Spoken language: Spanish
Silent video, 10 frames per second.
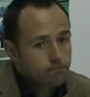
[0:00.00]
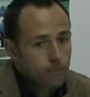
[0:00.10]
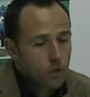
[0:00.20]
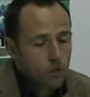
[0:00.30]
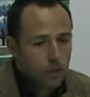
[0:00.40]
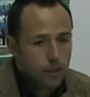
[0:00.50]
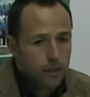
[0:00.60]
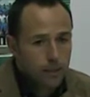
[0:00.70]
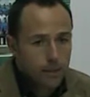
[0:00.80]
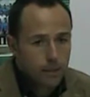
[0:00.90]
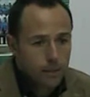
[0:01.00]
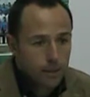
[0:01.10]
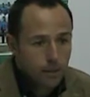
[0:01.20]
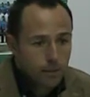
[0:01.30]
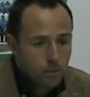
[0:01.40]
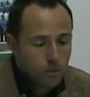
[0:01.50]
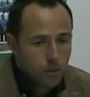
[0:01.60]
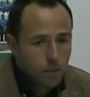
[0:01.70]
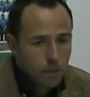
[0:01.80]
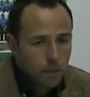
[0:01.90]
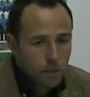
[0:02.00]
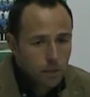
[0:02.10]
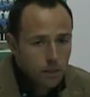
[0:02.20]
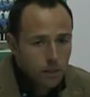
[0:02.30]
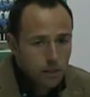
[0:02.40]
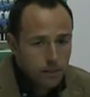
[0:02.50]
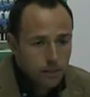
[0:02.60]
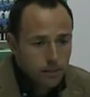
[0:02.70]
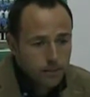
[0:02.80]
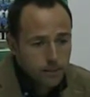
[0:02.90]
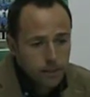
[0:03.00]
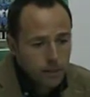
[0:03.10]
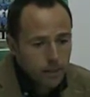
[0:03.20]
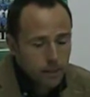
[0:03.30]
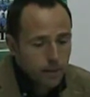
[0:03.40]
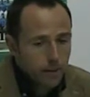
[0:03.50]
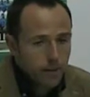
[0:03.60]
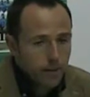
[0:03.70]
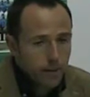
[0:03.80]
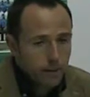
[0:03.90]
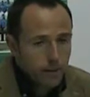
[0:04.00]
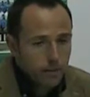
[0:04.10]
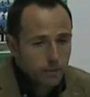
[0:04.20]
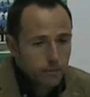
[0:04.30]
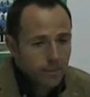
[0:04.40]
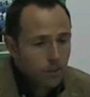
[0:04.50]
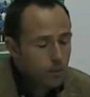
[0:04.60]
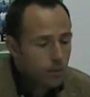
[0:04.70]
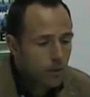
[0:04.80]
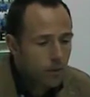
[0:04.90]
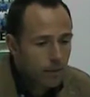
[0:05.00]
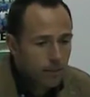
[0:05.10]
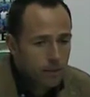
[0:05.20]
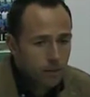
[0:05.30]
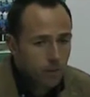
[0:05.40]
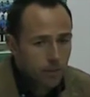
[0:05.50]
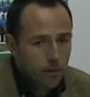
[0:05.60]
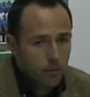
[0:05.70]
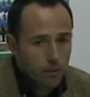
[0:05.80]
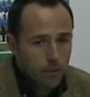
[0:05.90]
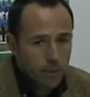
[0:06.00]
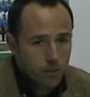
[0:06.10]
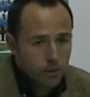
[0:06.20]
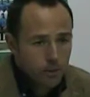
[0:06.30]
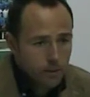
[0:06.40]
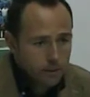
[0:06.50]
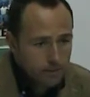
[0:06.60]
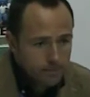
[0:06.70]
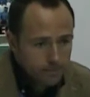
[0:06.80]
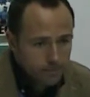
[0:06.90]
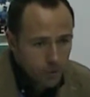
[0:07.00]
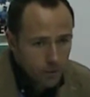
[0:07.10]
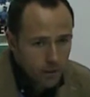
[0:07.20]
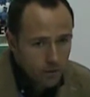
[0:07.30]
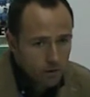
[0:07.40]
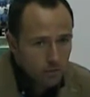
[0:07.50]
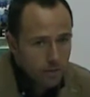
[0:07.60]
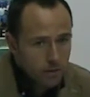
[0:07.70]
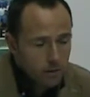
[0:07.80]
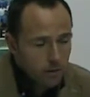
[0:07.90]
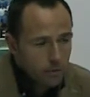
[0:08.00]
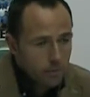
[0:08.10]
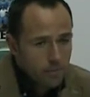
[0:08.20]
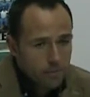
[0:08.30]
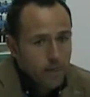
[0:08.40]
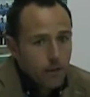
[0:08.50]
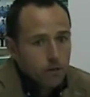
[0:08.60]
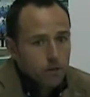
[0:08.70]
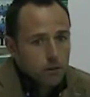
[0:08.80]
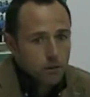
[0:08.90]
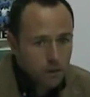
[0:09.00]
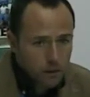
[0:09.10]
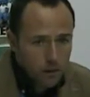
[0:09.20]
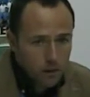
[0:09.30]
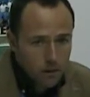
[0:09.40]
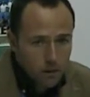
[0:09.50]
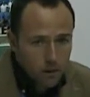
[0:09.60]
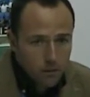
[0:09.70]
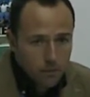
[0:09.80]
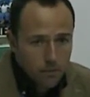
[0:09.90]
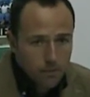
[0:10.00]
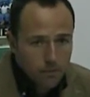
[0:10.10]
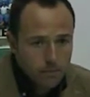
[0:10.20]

Yo creo que ahora mismo es la realidad. Ya no podemos decir que perdemos los partidos por mala suerte. Hoy ha sido un partido pues malo. Mm.